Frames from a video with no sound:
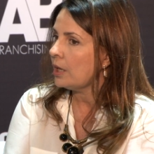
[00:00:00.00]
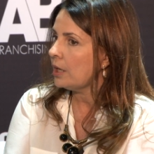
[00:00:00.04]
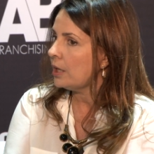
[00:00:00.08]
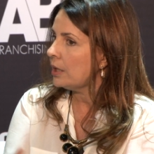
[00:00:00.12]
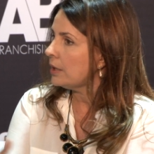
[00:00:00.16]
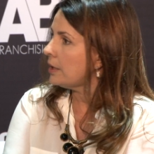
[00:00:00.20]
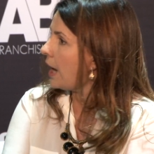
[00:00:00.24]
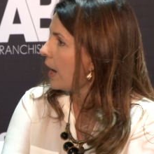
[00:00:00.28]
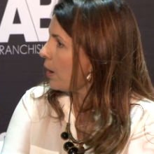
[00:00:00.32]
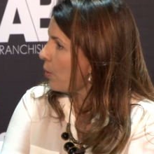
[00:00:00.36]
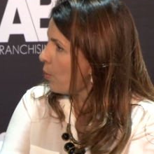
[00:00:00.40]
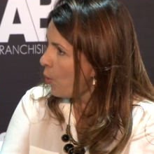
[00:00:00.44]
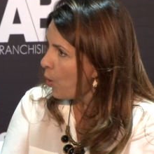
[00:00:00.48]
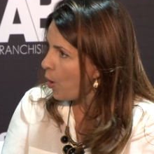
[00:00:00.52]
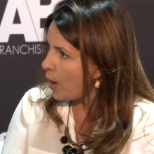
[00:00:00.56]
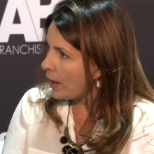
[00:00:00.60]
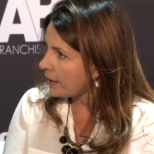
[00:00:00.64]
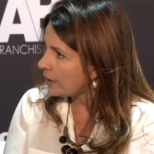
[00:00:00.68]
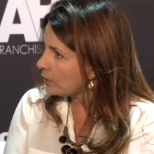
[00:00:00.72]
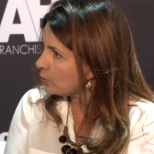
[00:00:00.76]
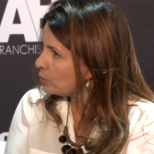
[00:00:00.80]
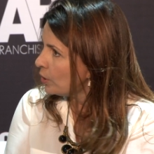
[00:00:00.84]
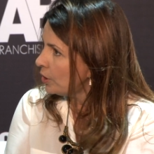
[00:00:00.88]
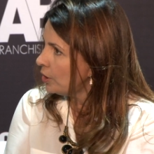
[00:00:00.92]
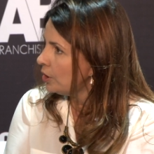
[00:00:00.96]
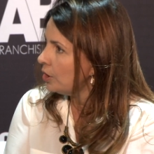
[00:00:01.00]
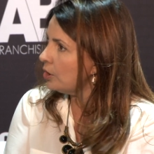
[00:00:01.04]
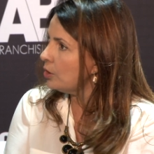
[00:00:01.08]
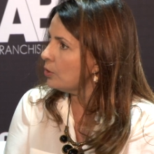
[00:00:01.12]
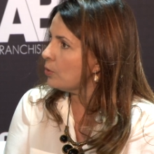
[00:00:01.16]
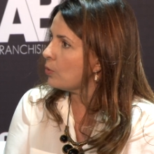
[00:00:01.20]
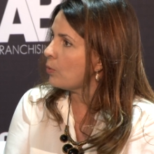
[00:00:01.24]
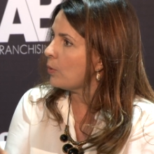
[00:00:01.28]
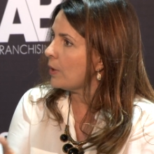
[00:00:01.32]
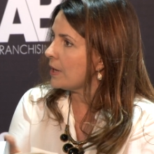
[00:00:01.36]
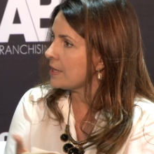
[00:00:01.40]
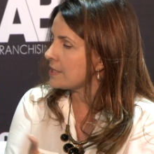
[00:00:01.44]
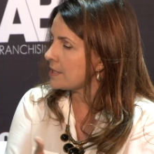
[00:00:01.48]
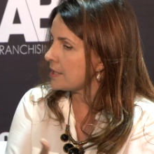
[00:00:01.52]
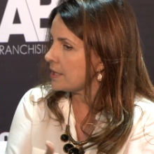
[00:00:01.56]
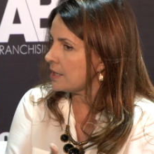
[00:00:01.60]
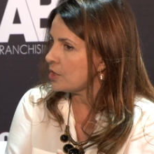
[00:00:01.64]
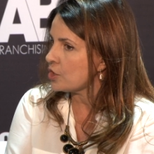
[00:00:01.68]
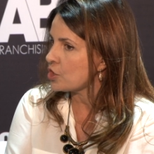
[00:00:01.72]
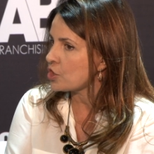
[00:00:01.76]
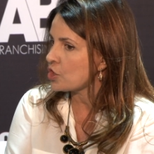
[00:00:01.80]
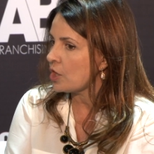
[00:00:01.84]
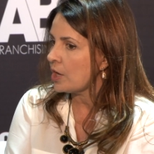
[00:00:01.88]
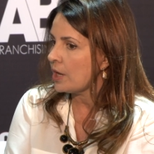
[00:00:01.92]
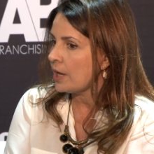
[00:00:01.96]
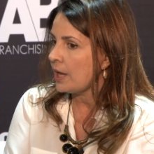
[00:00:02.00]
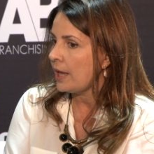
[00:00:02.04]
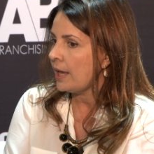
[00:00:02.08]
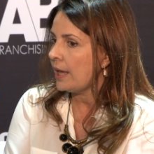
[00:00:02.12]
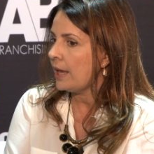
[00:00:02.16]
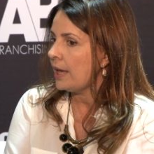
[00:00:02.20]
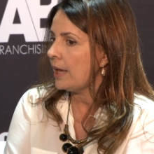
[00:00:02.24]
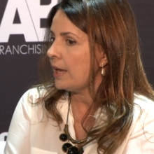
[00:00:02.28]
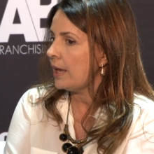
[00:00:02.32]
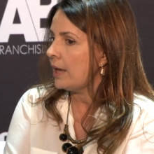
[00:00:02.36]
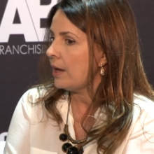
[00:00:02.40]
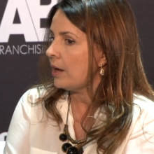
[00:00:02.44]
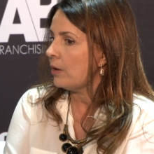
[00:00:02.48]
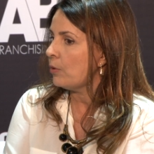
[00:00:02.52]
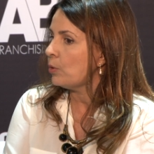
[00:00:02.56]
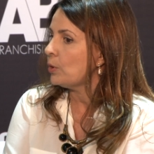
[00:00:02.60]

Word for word: ele agora no Rio, com essas é,